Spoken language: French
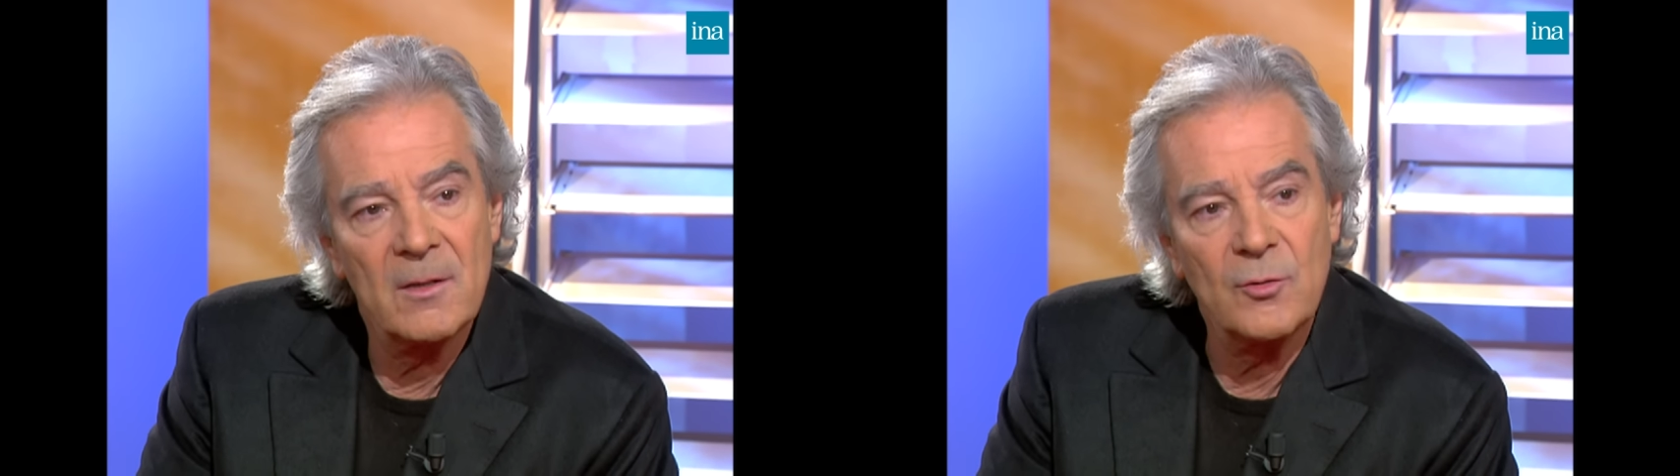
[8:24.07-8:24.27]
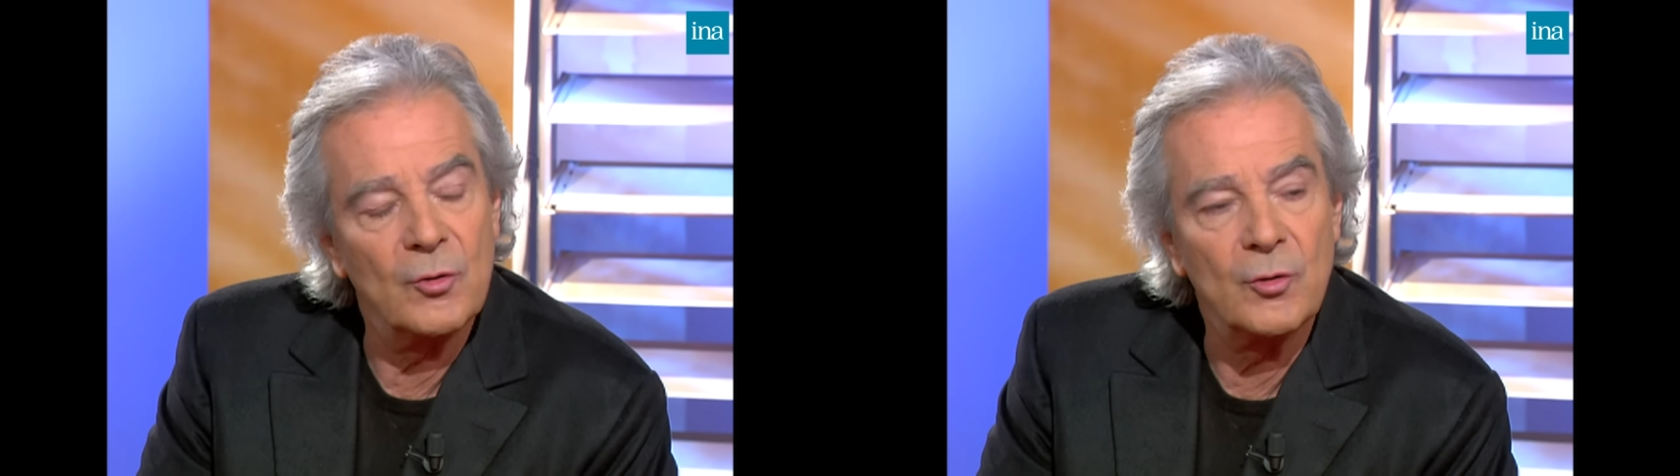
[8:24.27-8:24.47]

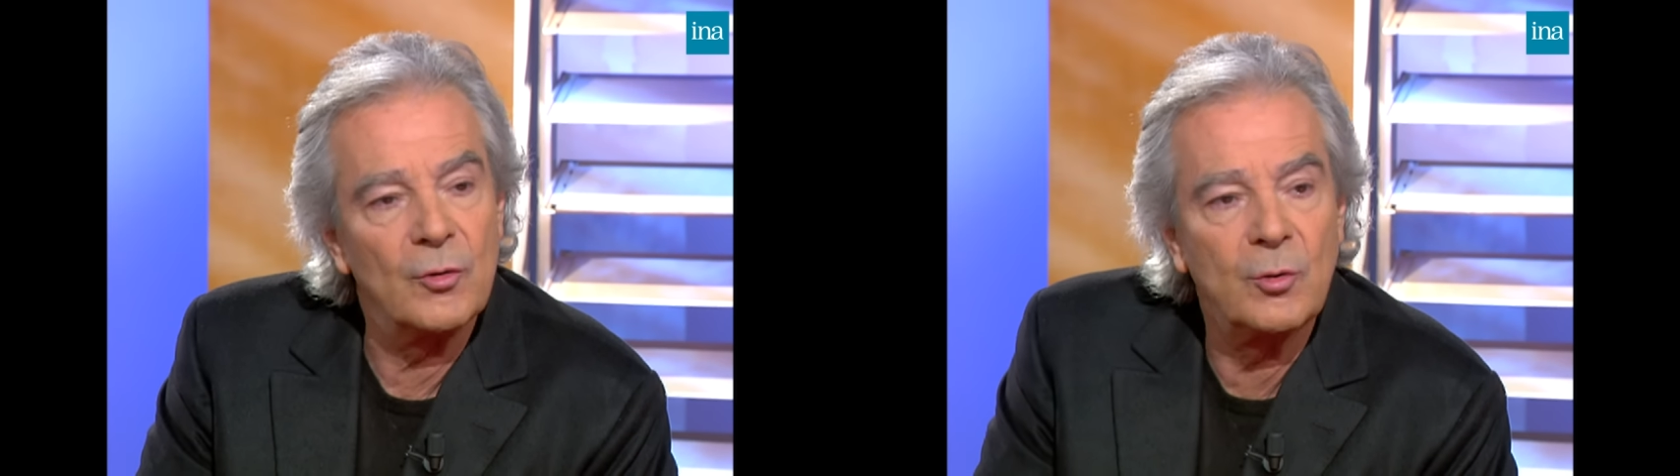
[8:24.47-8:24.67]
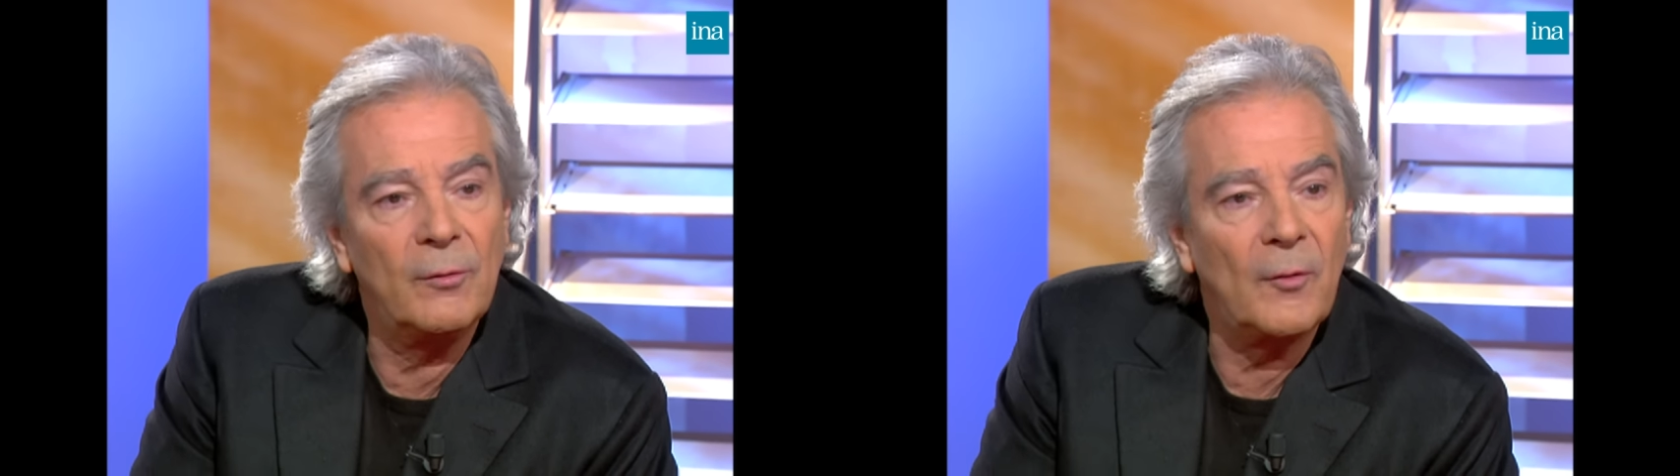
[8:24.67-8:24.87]
je,
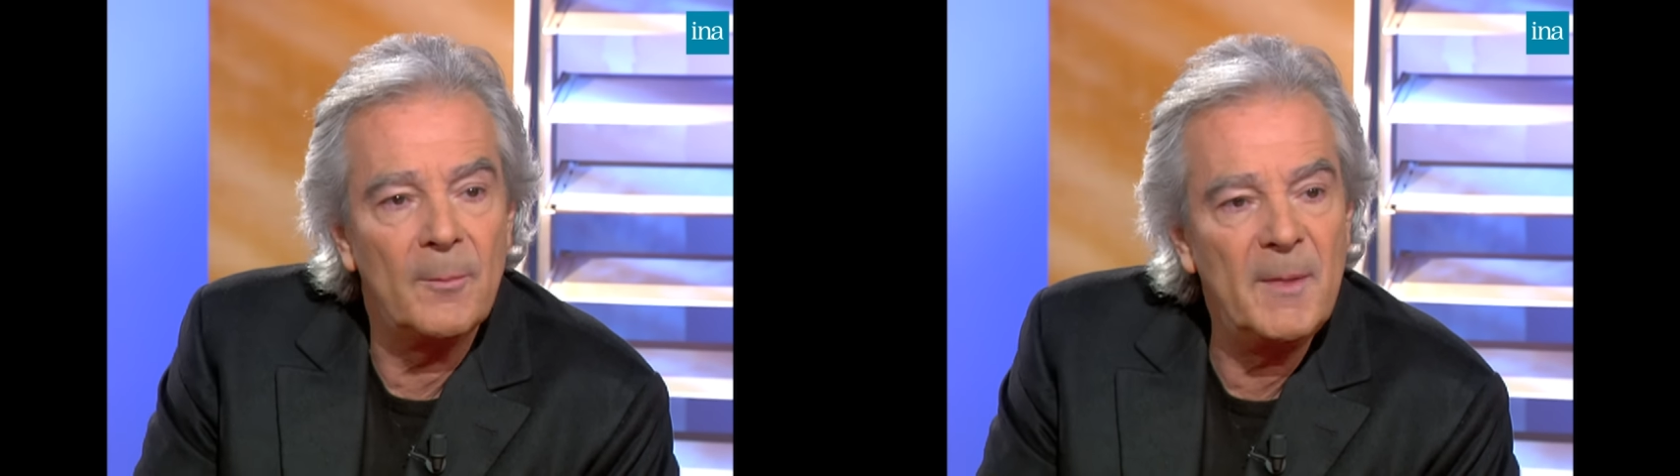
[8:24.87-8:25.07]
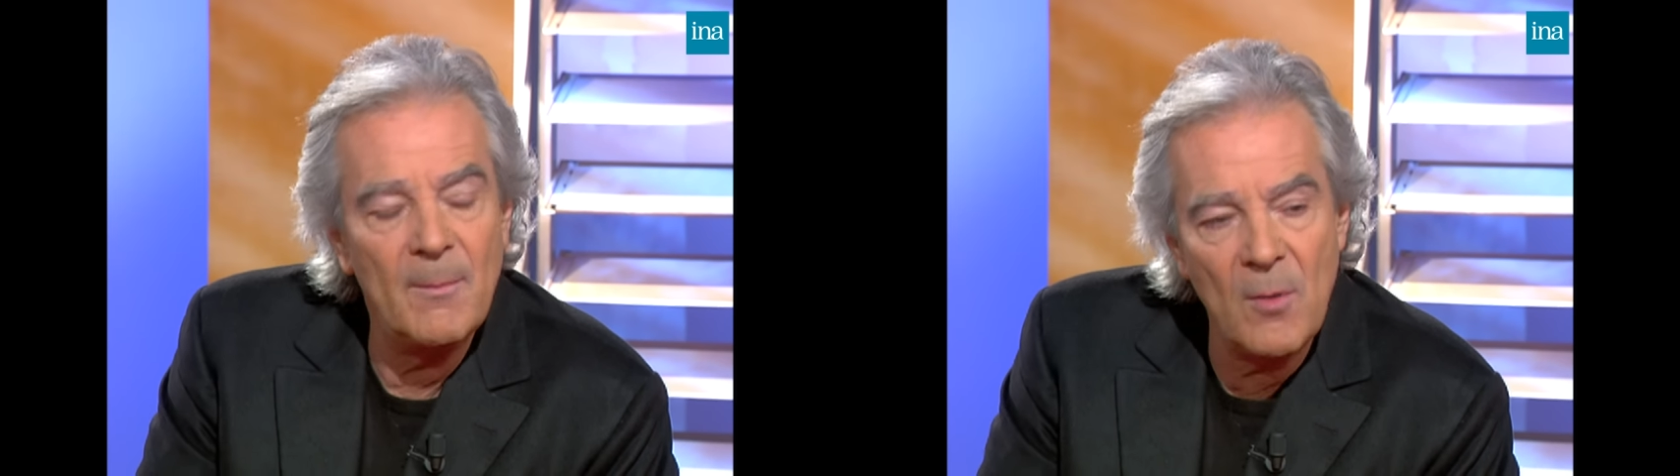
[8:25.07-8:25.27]
souffre mille